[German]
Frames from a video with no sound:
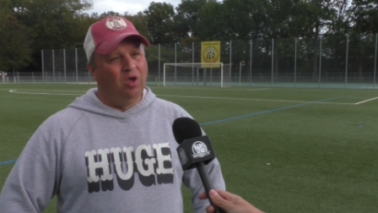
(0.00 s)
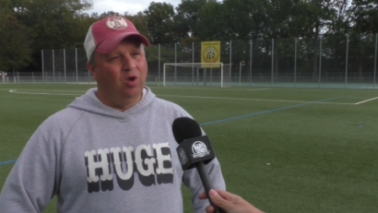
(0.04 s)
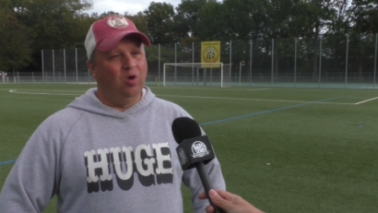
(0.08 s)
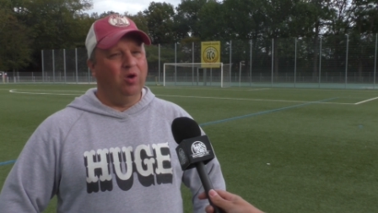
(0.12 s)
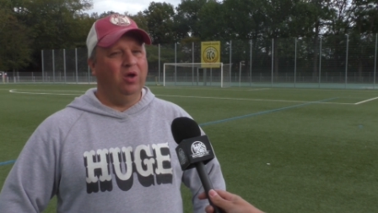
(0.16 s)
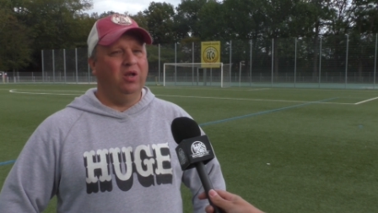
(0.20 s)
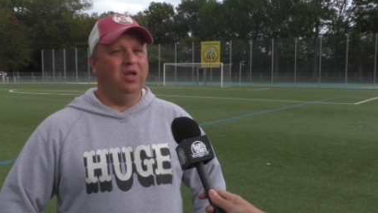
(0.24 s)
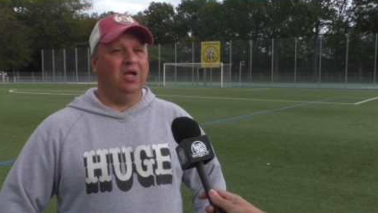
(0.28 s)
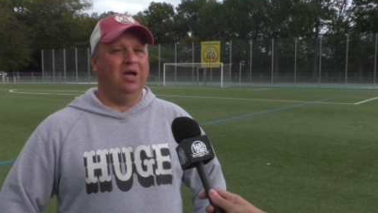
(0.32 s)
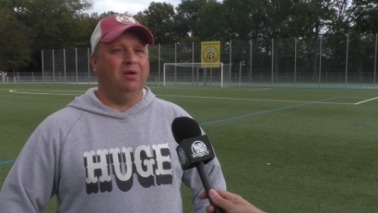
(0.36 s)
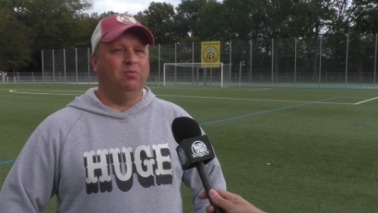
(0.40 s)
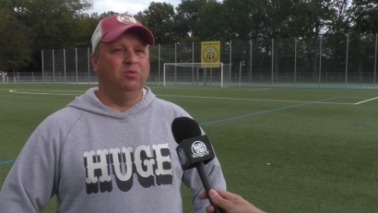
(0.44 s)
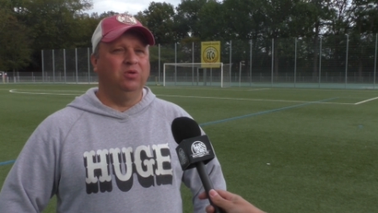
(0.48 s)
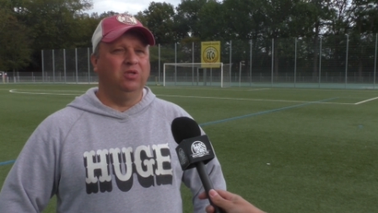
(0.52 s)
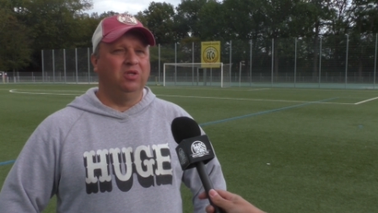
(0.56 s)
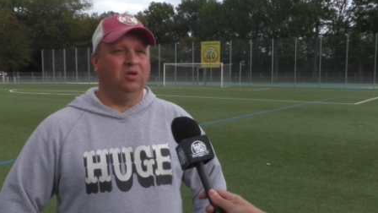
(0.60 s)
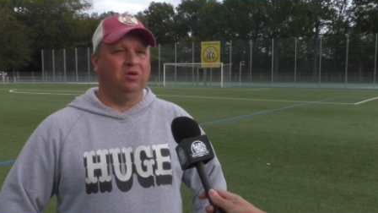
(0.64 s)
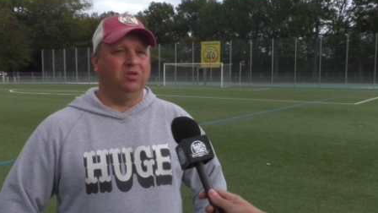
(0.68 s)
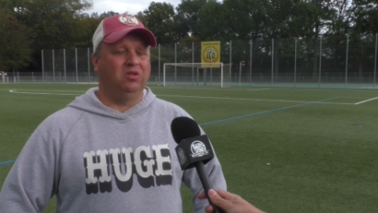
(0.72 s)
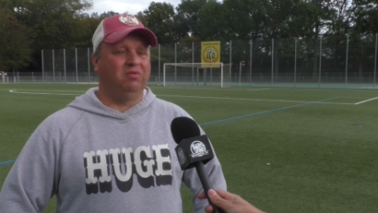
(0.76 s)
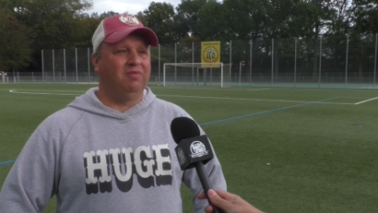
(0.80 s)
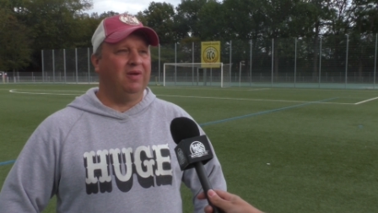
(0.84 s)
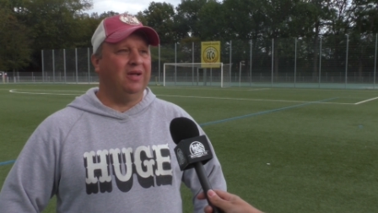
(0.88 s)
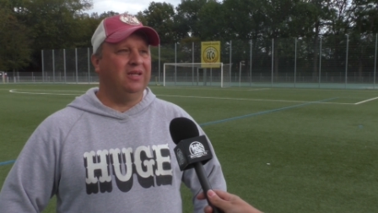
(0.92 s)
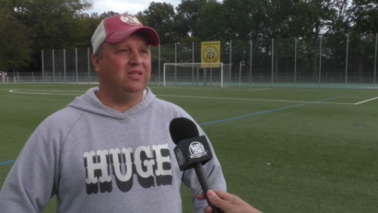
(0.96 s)
Heute haben uns
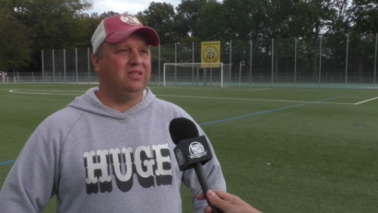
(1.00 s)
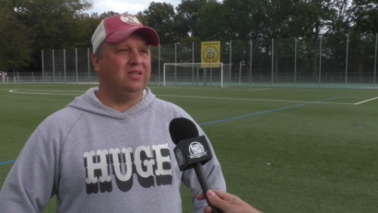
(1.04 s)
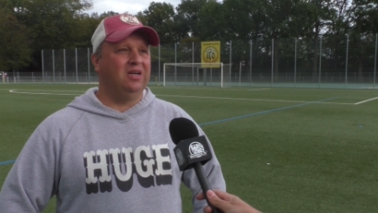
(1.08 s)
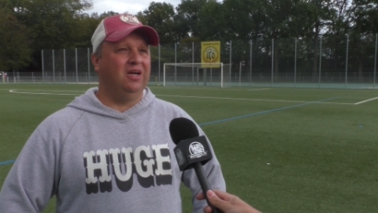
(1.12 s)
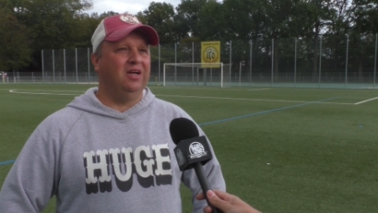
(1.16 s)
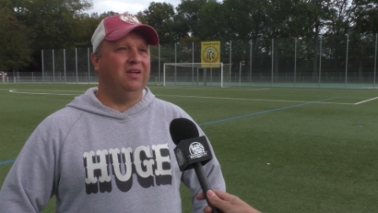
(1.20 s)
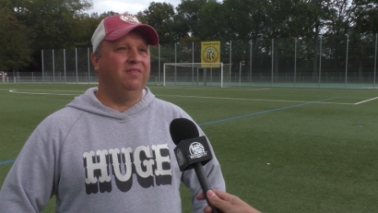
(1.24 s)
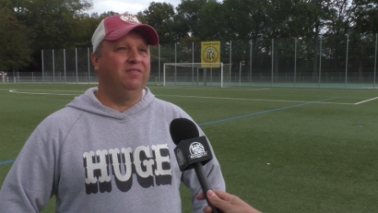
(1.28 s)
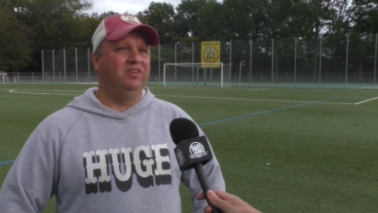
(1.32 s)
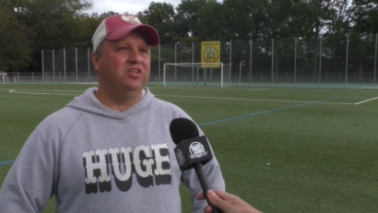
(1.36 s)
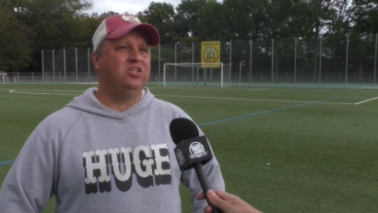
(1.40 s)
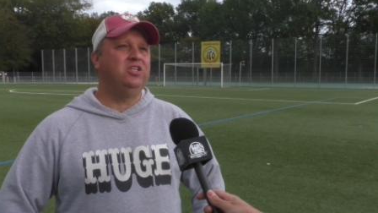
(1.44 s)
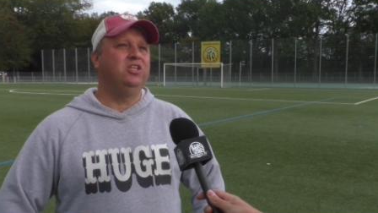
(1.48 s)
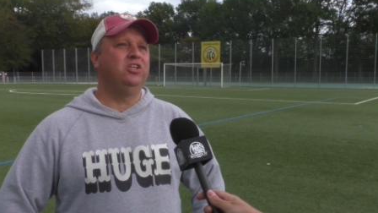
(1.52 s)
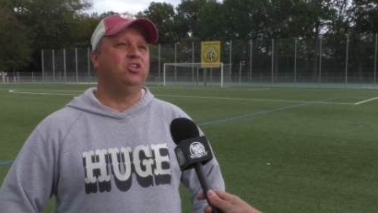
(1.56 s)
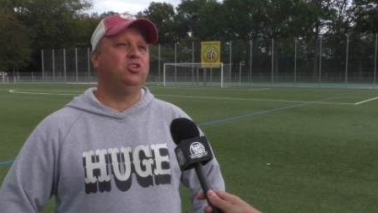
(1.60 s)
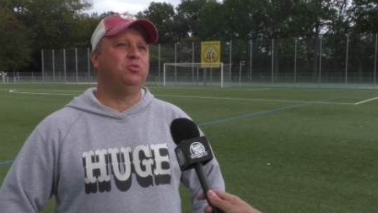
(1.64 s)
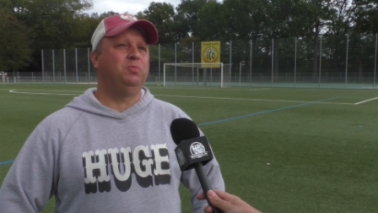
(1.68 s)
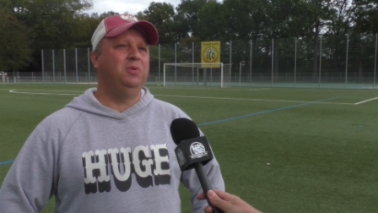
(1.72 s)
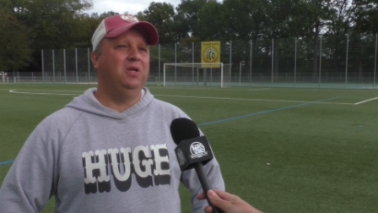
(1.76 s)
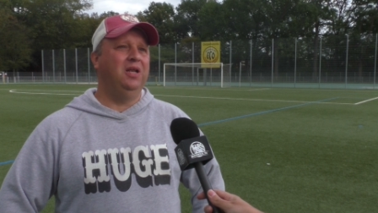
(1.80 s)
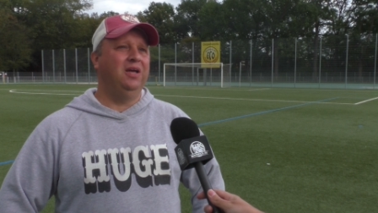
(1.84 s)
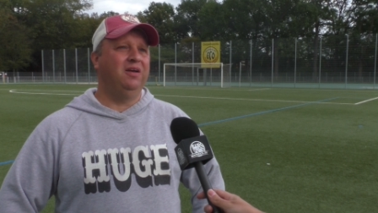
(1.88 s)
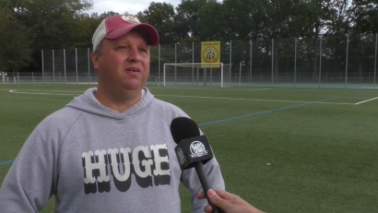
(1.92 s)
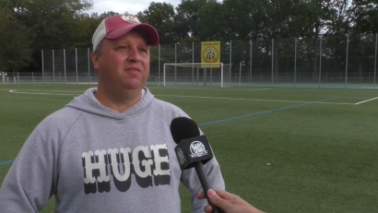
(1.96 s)
auch zwei, drei wichtige
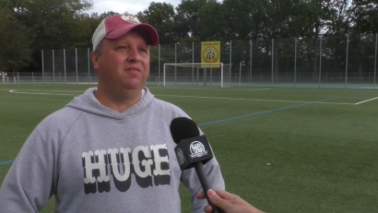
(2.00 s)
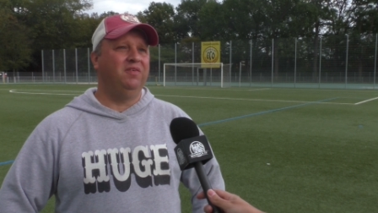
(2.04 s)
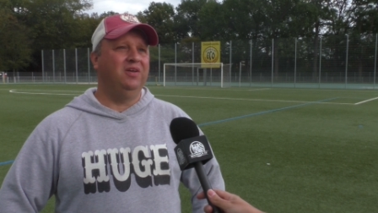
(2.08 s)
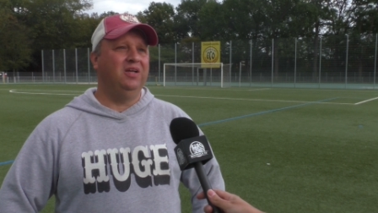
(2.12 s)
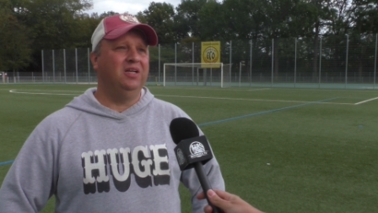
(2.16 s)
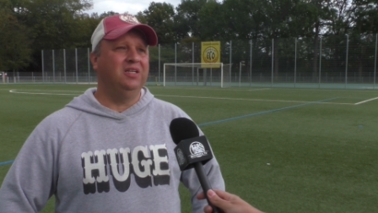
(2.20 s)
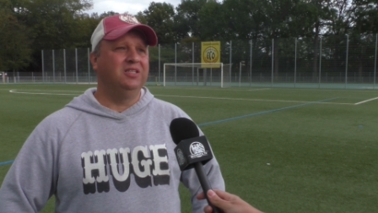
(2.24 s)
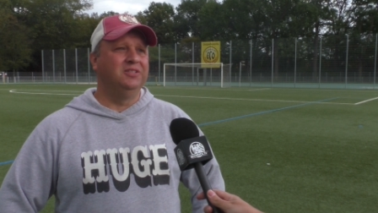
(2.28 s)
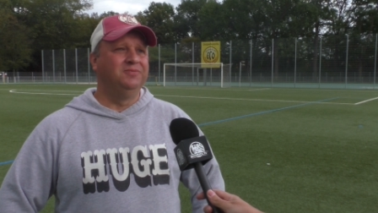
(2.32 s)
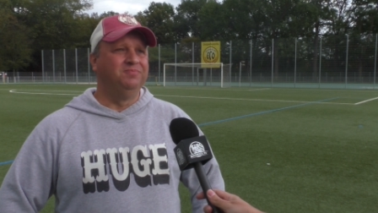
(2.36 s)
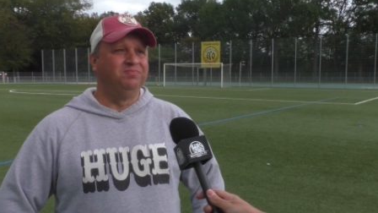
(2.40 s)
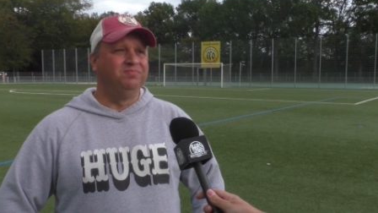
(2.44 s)
Spieler gefehlt.